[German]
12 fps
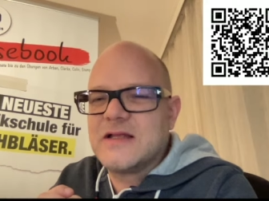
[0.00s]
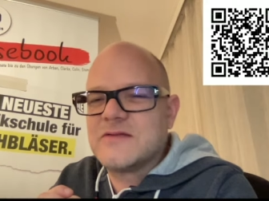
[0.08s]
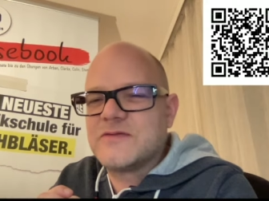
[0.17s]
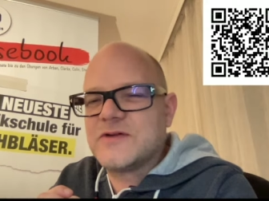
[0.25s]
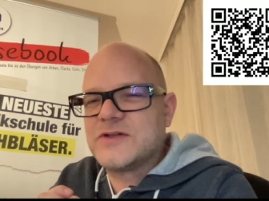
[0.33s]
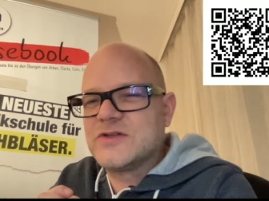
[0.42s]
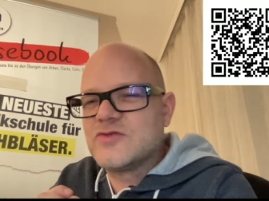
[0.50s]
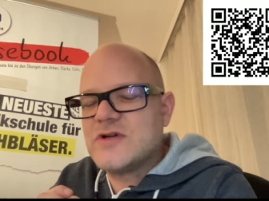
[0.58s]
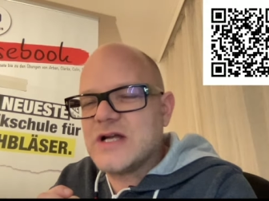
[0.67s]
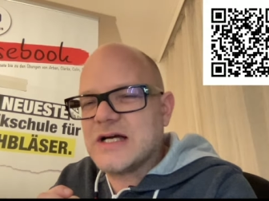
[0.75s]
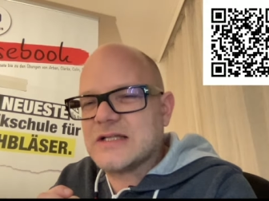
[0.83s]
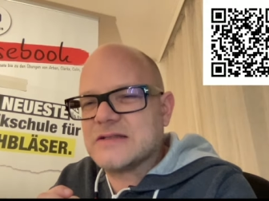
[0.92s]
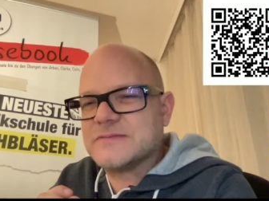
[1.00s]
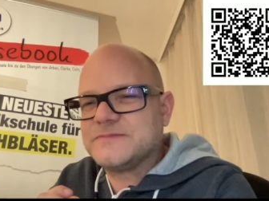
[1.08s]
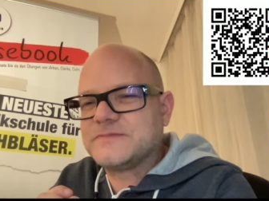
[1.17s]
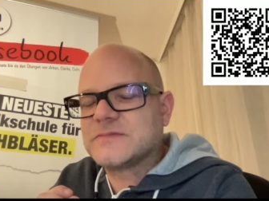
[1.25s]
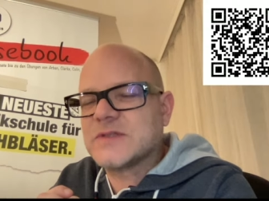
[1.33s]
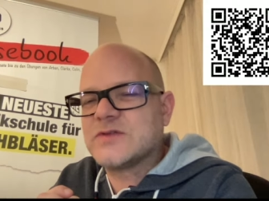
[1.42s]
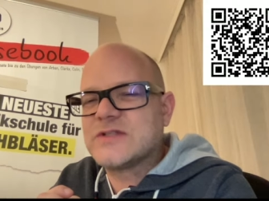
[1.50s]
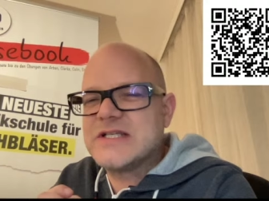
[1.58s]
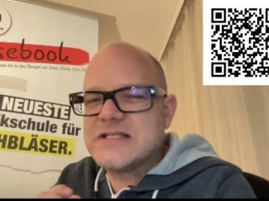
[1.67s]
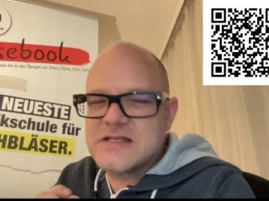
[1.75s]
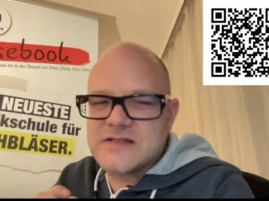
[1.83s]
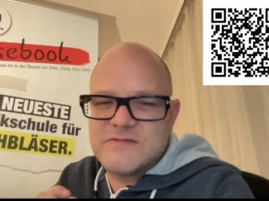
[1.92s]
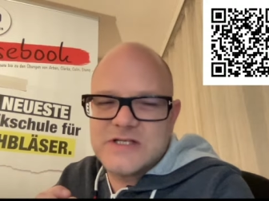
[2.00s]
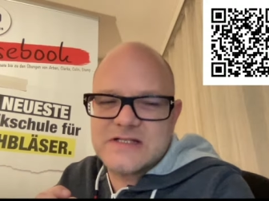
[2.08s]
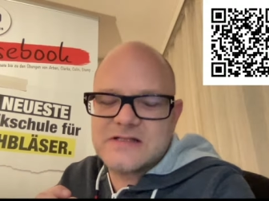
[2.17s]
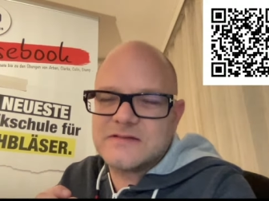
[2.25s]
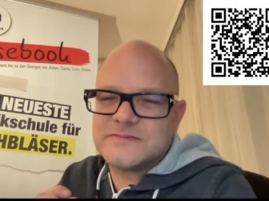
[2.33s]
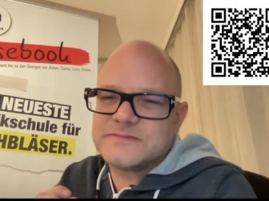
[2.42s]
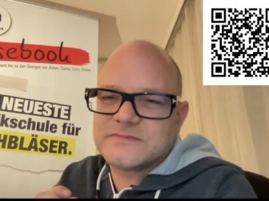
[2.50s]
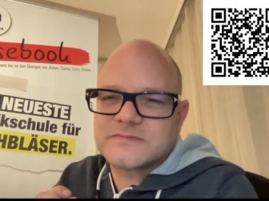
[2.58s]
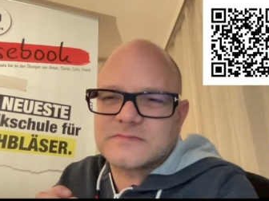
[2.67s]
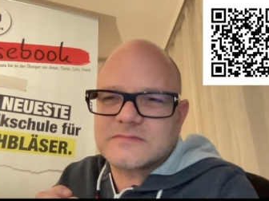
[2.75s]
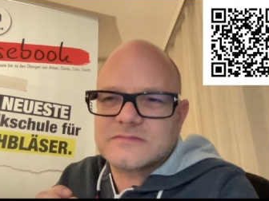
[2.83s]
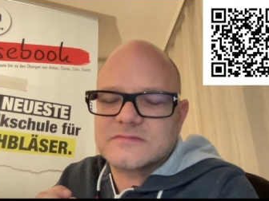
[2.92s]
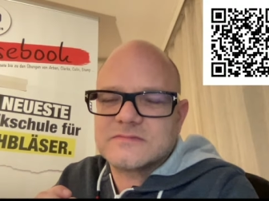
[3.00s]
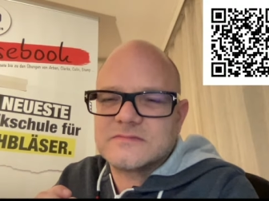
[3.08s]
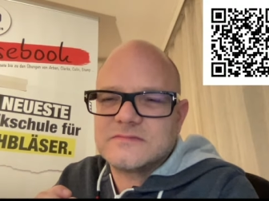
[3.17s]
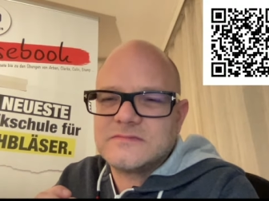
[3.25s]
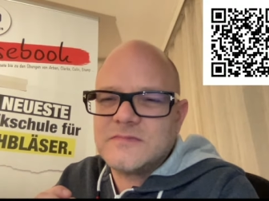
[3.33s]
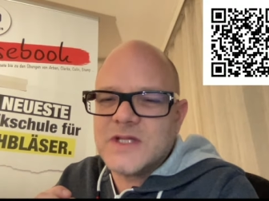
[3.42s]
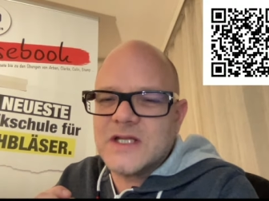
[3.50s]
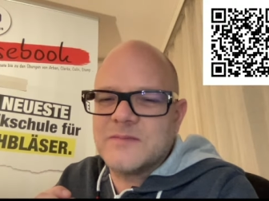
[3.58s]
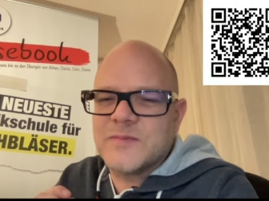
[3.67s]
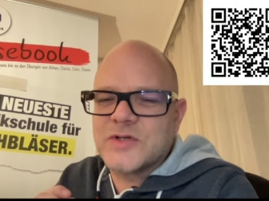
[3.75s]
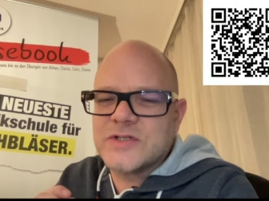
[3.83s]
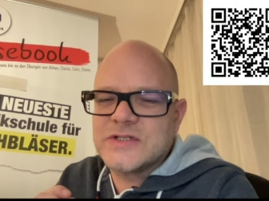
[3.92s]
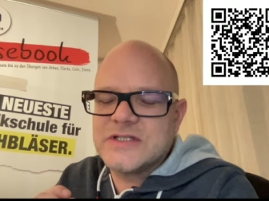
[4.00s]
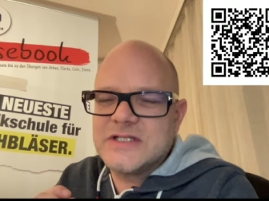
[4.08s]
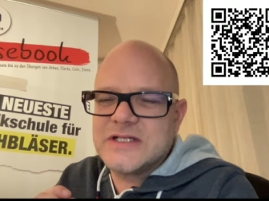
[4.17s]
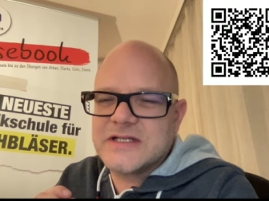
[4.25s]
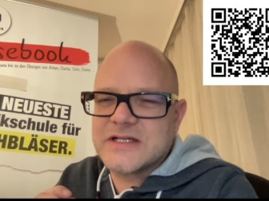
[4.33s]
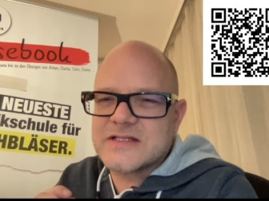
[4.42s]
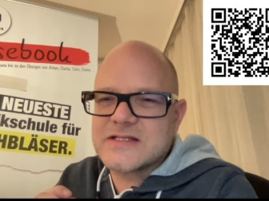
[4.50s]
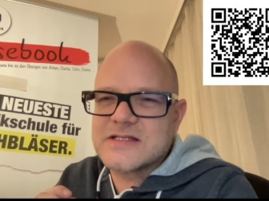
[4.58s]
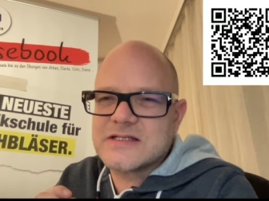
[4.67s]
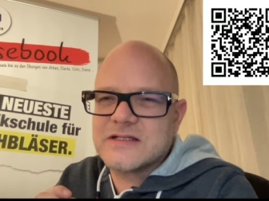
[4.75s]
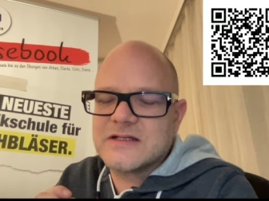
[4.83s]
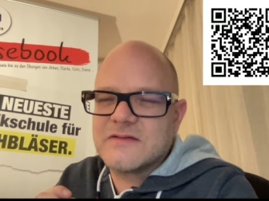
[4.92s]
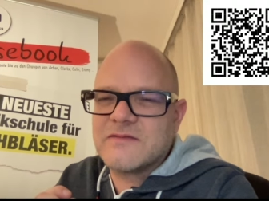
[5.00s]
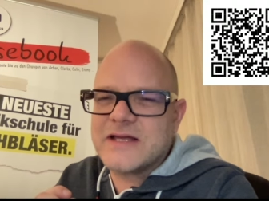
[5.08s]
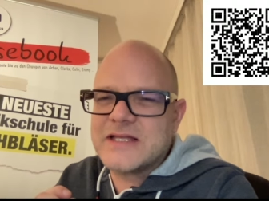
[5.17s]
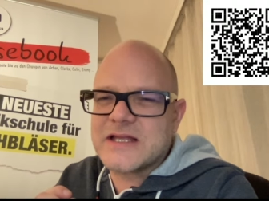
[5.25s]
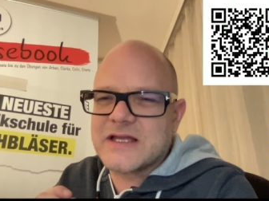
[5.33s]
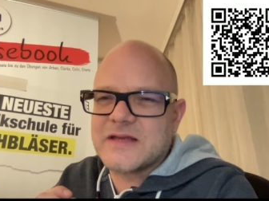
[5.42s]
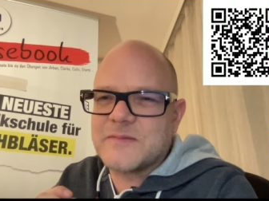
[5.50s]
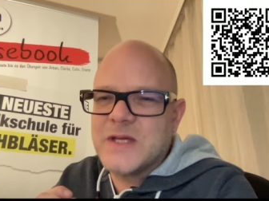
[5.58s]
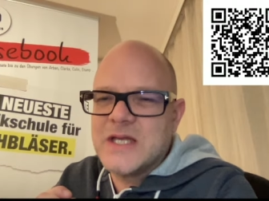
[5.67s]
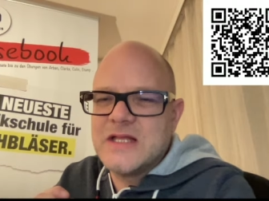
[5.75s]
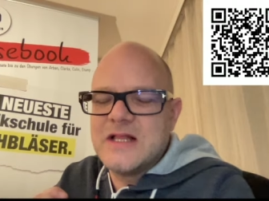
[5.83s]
Von null an. Und dieses Wissen möchte ich dir jetzt weitergeben.